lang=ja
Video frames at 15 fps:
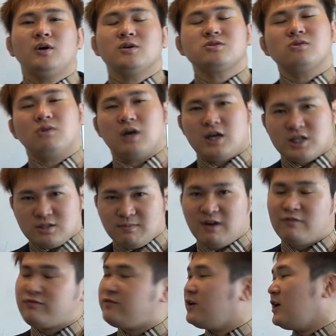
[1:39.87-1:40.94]
紹介しま
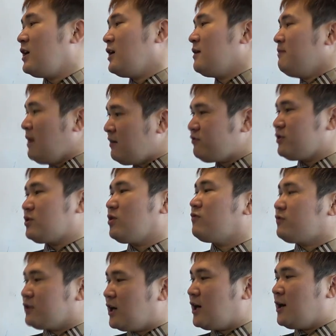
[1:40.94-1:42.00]
す。えー、まず一
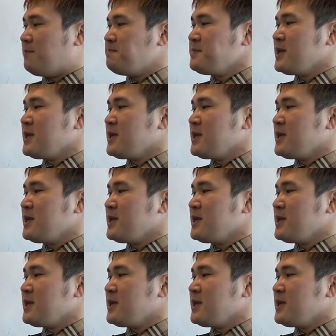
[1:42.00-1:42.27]
つが、